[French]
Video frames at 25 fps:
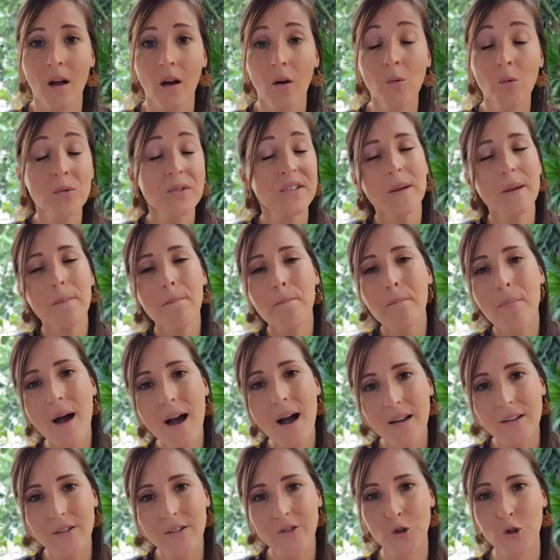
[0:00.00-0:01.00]
On ne sait
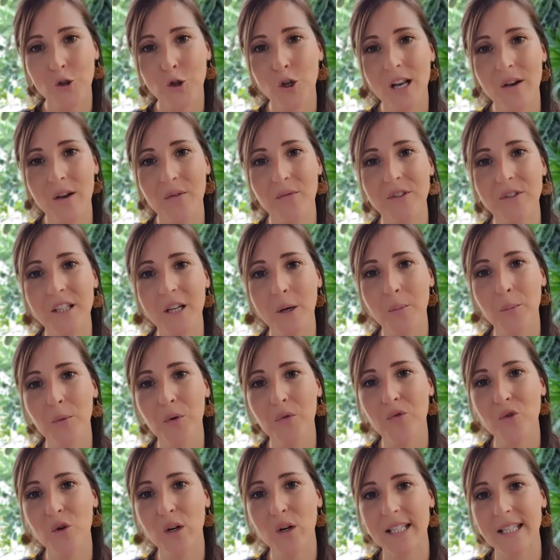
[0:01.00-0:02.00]
pas ce que l'avenir peut
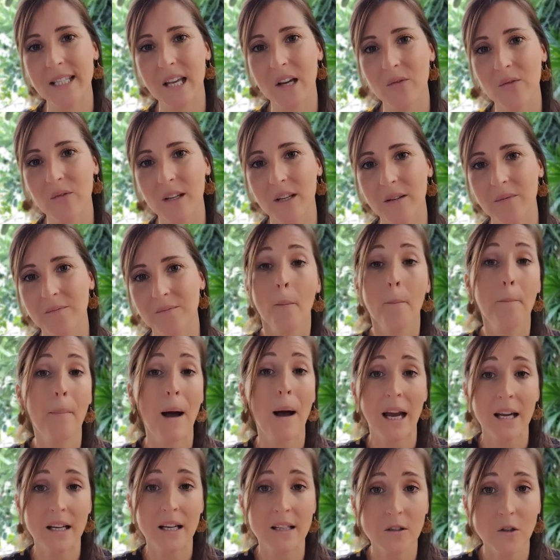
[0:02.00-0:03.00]
vous réserver.
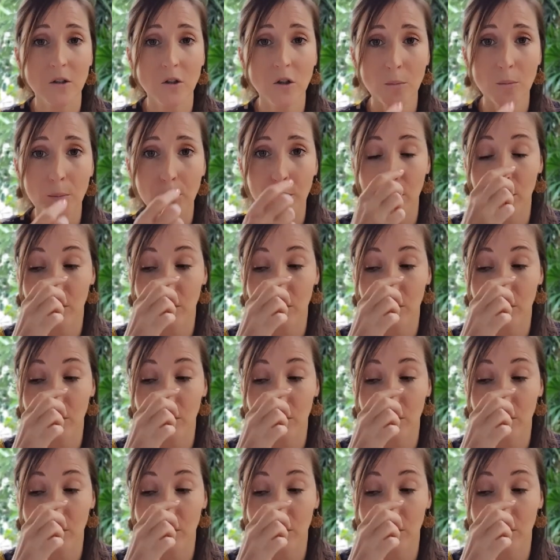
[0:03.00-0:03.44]
Par exemple,